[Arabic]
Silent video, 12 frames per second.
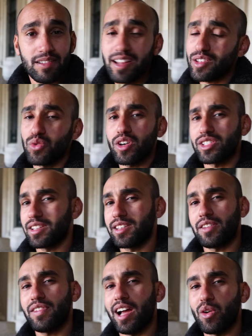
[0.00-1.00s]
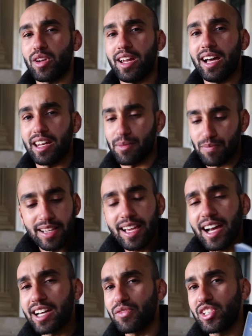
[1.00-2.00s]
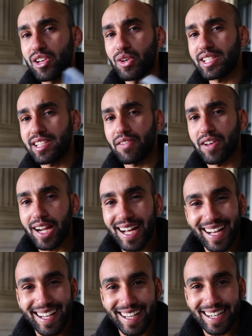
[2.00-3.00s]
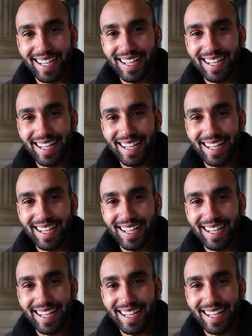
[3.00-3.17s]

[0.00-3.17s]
ناس واجد تدير فيها حول العالم تاخذ في جواز سفر اخر